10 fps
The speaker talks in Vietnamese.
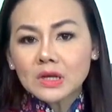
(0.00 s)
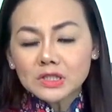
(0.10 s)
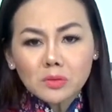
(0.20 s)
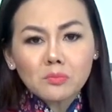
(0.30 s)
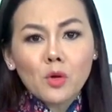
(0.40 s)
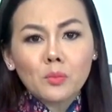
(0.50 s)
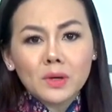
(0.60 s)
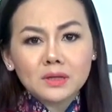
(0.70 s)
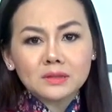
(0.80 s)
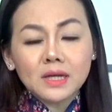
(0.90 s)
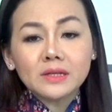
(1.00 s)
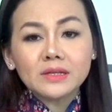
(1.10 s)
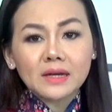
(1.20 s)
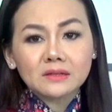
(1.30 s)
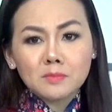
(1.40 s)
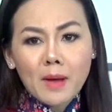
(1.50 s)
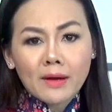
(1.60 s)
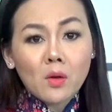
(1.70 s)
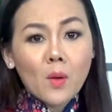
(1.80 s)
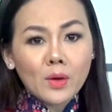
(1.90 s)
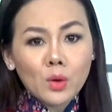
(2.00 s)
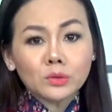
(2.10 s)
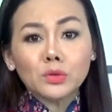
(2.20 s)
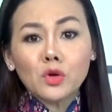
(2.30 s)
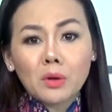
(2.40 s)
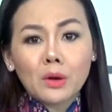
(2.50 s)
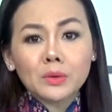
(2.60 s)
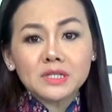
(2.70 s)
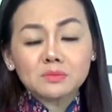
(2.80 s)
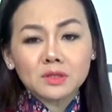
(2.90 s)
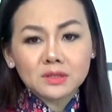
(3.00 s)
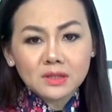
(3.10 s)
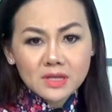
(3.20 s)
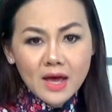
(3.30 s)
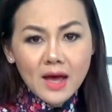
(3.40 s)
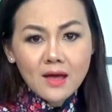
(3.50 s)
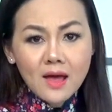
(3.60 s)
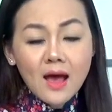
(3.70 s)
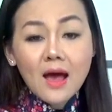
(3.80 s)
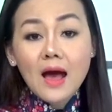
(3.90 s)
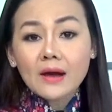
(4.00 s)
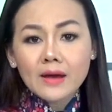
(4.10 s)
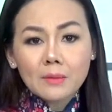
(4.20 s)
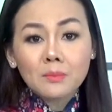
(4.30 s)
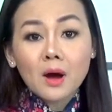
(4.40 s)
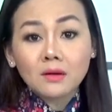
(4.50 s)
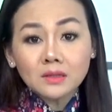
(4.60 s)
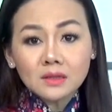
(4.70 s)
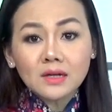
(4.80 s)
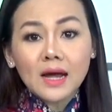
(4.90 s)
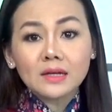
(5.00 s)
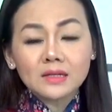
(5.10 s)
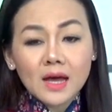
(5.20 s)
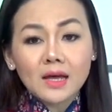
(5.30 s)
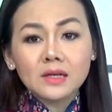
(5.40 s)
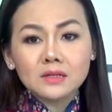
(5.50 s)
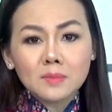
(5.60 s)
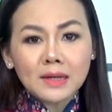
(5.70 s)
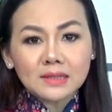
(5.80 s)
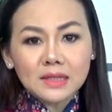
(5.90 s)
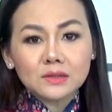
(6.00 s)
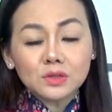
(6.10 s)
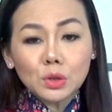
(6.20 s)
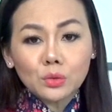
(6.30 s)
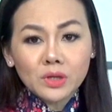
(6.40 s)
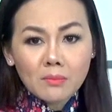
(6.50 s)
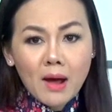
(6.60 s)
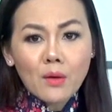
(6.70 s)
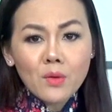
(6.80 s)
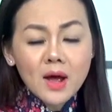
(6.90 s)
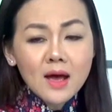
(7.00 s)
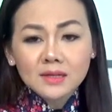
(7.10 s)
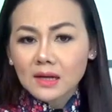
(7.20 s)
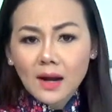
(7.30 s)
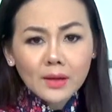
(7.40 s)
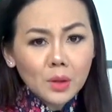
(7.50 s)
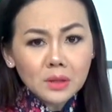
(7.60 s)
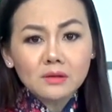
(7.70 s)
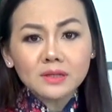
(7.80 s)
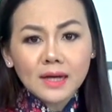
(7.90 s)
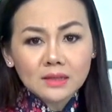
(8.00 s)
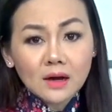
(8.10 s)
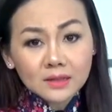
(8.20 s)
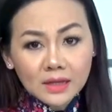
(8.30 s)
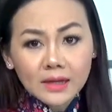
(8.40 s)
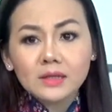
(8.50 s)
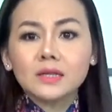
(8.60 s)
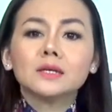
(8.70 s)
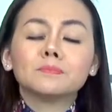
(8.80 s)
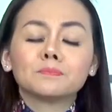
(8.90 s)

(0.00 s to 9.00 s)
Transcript: Trong một lần đến nhà người bạn ở ngoại ô thủ đô Paris mừng tân gia, Hà đem ẩn ức này kể giữa bàn tiệc, chủ nhà bảo sao lại có người ngây thơ thế nhỉ?